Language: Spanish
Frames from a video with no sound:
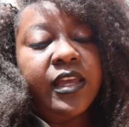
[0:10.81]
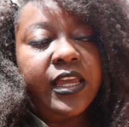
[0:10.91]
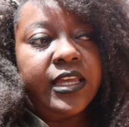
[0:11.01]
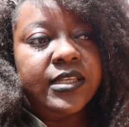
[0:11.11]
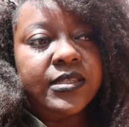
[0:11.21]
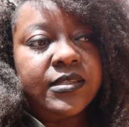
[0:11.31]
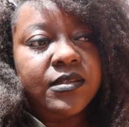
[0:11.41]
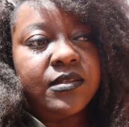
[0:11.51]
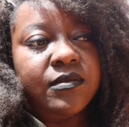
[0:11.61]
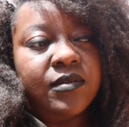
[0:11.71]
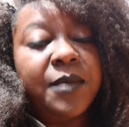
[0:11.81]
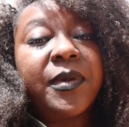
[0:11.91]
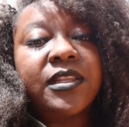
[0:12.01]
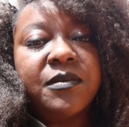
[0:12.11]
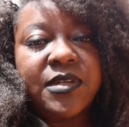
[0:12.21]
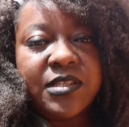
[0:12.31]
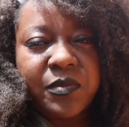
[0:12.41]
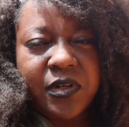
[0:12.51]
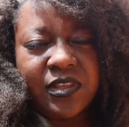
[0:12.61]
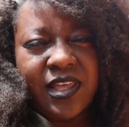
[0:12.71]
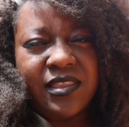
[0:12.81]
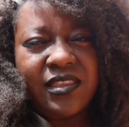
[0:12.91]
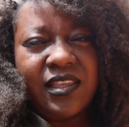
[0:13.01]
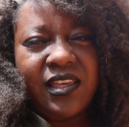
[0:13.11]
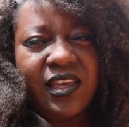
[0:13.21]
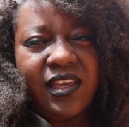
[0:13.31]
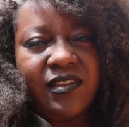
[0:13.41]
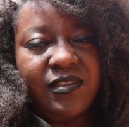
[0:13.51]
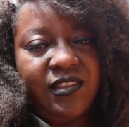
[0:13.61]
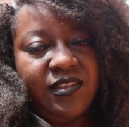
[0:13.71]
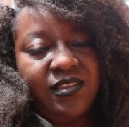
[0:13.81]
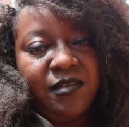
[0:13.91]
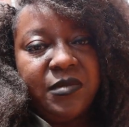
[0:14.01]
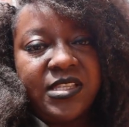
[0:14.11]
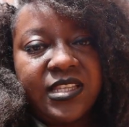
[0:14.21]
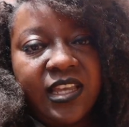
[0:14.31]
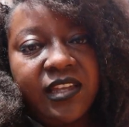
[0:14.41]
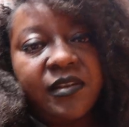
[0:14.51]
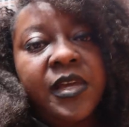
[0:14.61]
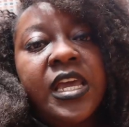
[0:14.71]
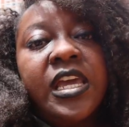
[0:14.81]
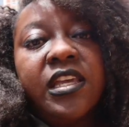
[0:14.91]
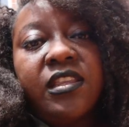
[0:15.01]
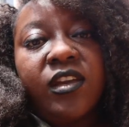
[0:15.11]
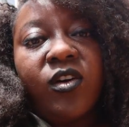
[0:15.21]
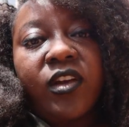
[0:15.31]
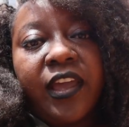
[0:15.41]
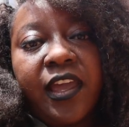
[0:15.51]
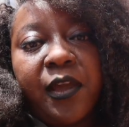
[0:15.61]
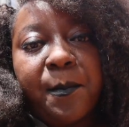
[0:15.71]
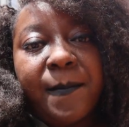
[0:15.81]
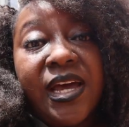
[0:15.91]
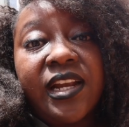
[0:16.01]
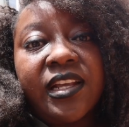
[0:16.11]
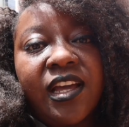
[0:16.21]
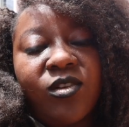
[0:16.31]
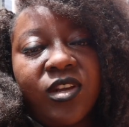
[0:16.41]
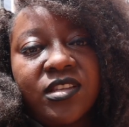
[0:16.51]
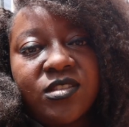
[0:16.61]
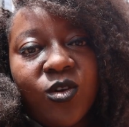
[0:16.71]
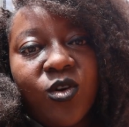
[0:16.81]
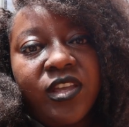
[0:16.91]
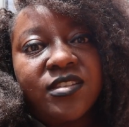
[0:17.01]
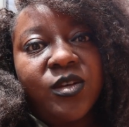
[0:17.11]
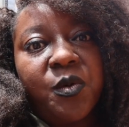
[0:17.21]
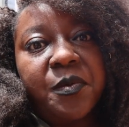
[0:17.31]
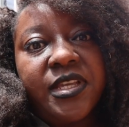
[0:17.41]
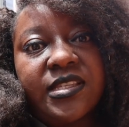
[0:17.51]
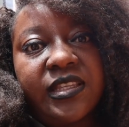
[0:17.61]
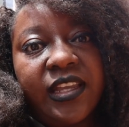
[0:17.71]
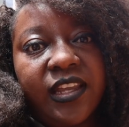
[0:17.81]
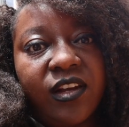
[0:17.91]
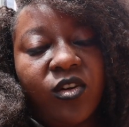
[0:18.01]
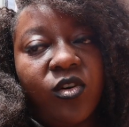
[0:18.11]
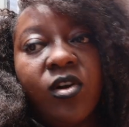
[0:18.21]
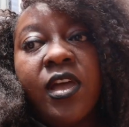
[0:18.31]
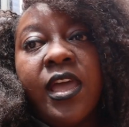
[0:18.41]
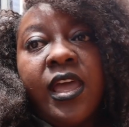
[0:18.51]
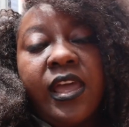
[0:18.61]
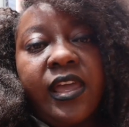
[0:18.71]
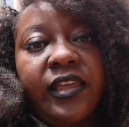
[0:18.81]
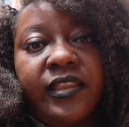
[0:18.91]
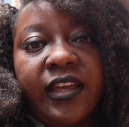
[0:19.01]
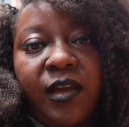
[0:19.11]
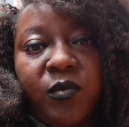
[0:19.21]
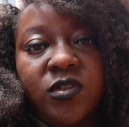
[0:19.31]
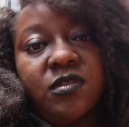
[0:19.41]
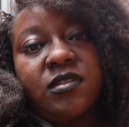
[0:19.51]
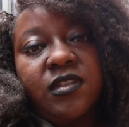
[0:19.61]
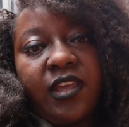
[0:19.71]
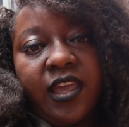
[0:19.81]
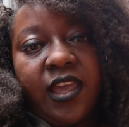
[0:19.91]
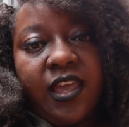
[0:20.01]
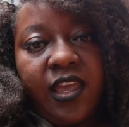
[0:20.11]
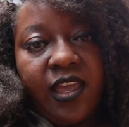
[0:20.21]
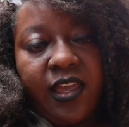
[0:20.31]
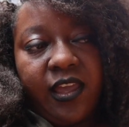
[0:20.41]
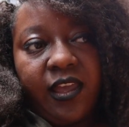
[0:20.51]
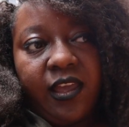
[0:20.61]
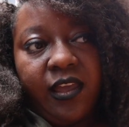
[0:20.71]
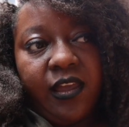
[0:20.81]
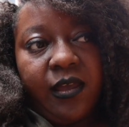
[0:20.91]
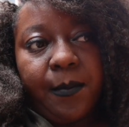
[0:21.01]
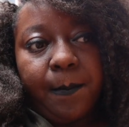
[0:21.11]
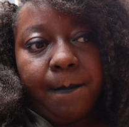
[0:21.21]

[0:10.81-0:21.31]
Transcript: es la parte más importante de, mi ser. Digo que marca lo que soy, es como mi estilo, eh, digamos que